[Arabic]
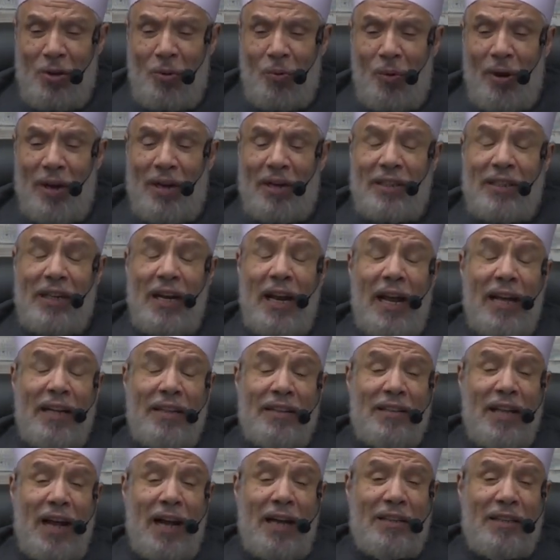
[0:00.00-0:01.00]
وإن
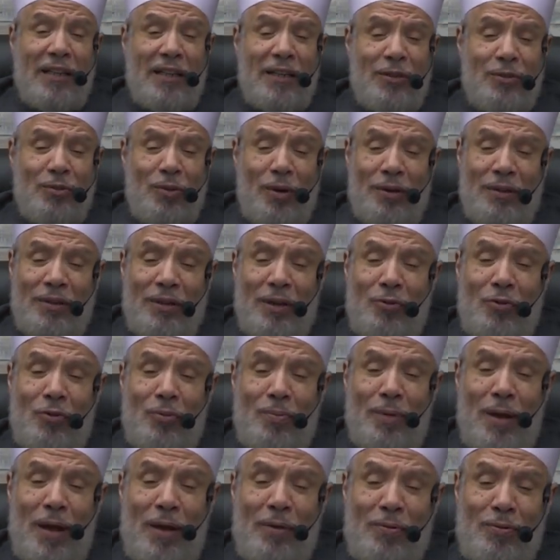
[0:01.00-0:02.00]
كانت تعتقد أنه
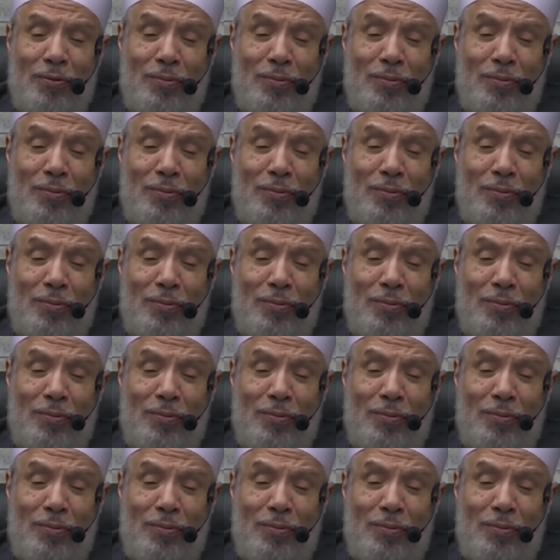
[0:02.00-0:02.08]
مال